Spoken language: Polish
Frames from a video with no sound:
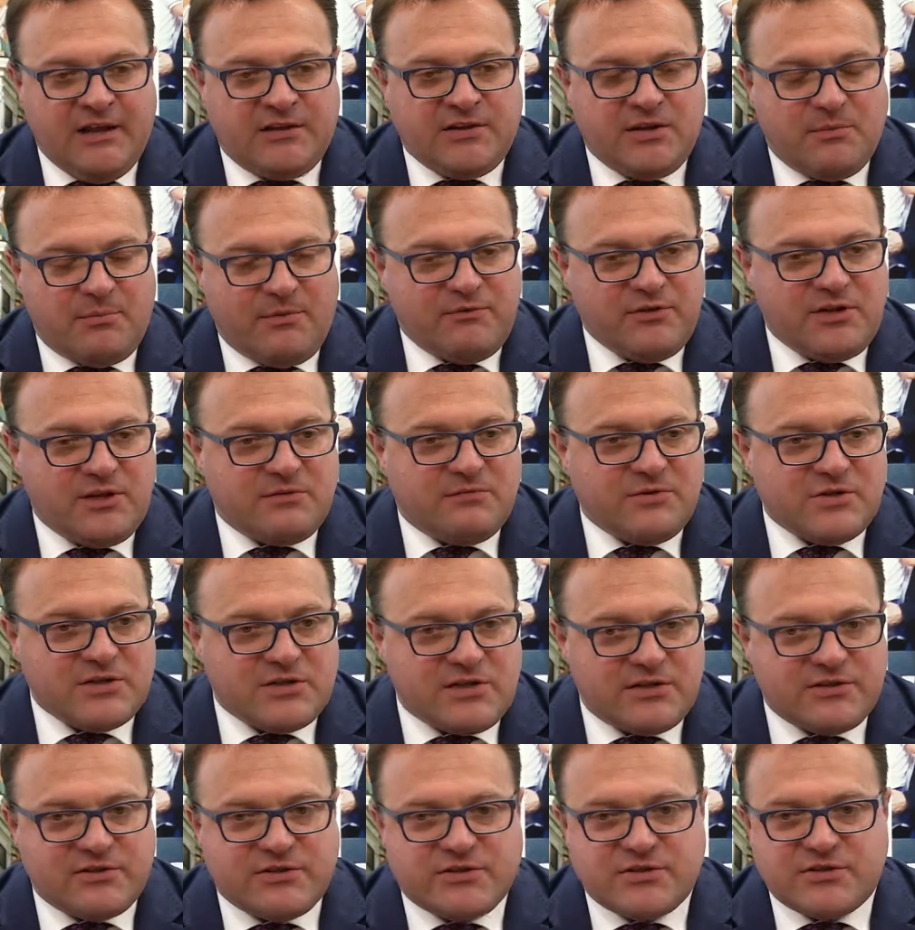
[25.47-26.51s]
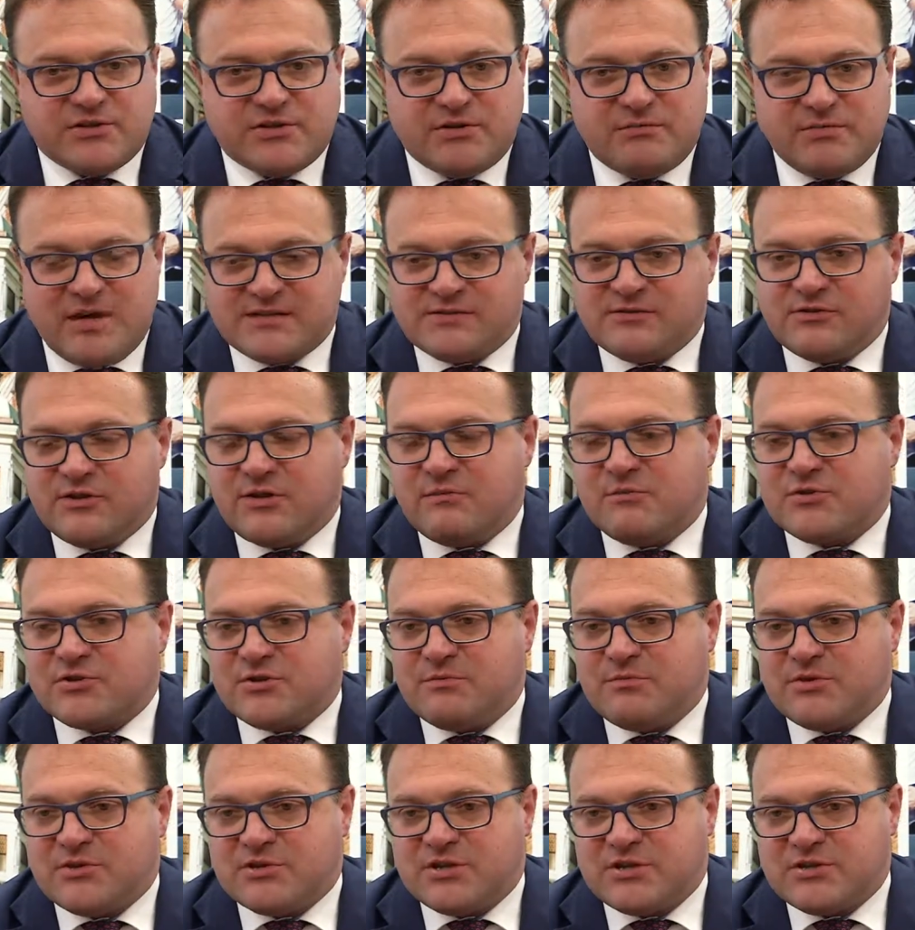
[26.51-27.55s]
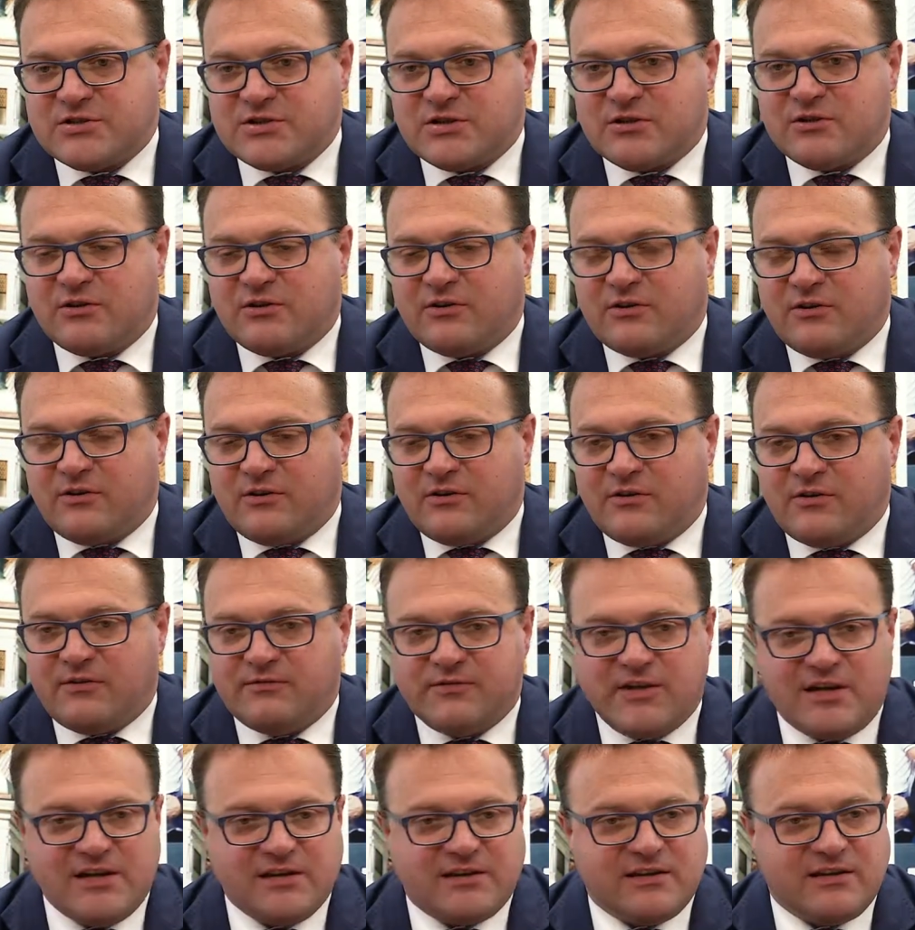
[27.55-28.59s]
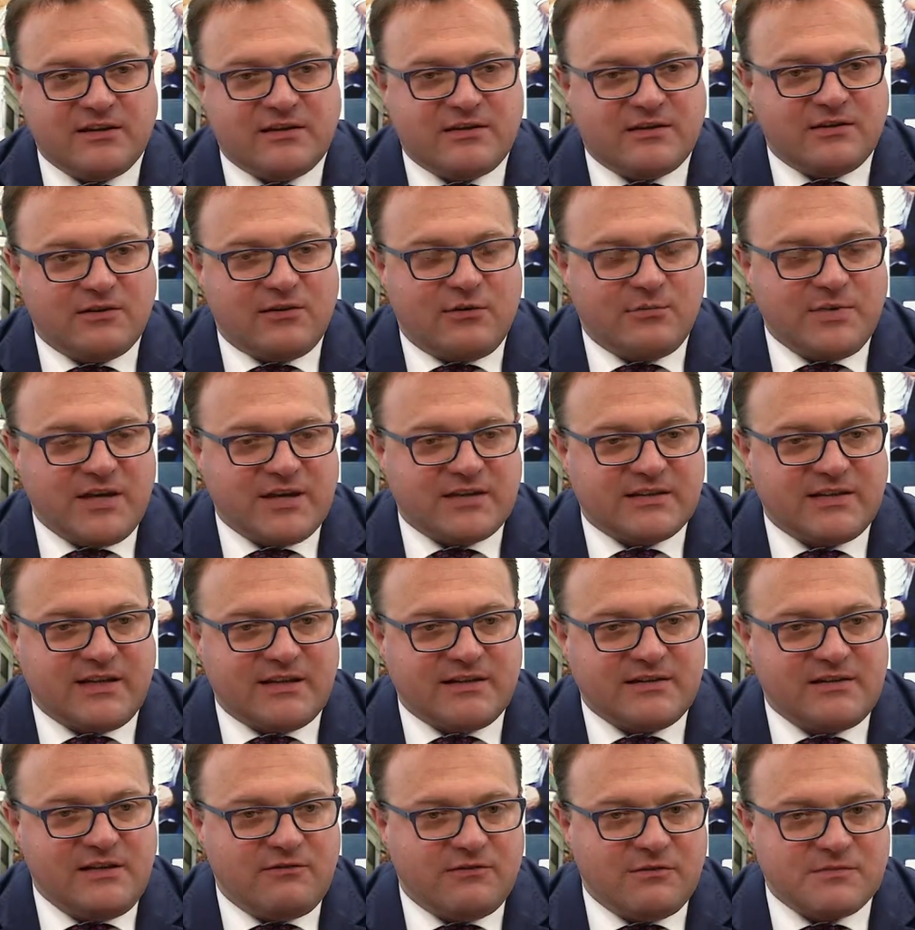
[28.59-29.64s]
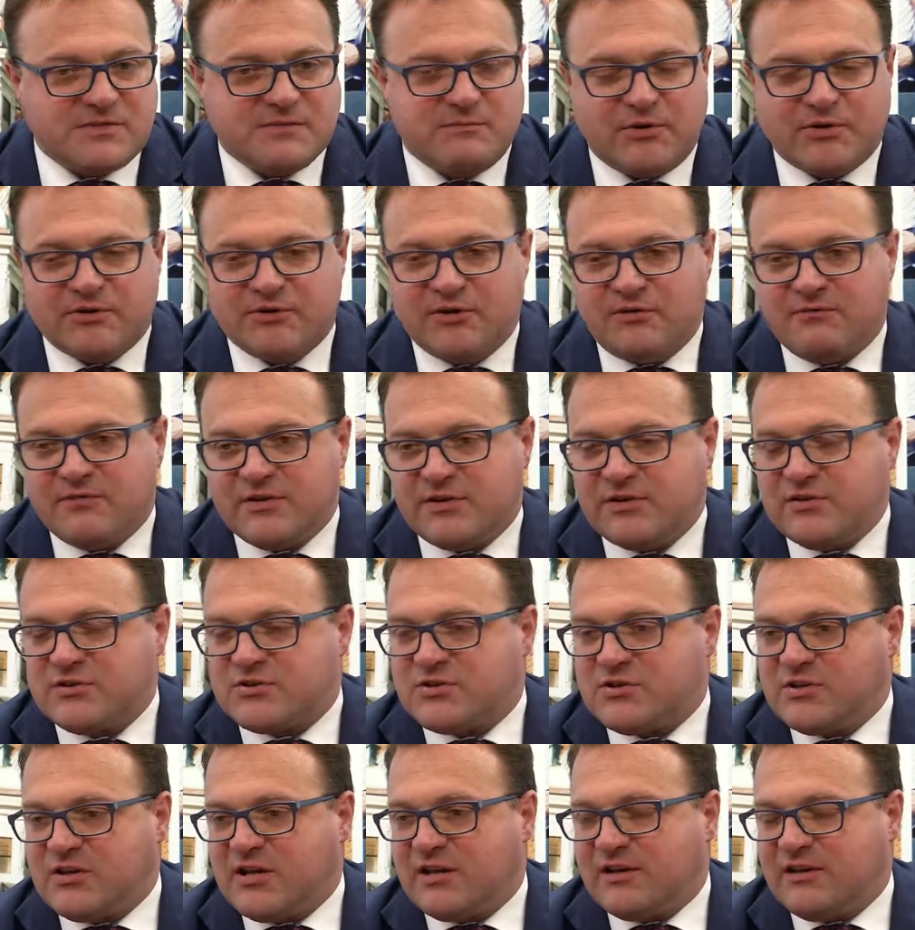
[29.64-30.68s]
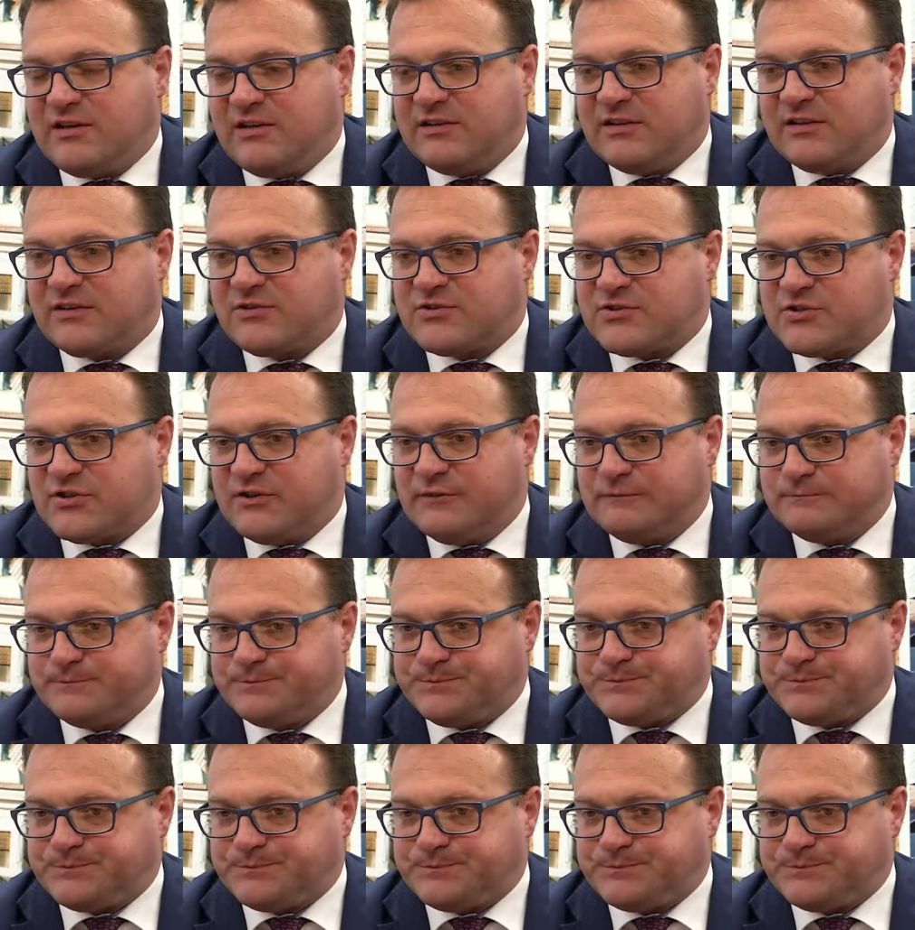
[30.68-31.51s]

nie powinien myśleć, miasto nie może myśleć tylko o wielkich y, obiektach, nie wiem, sportowych, inżynieryjnych czy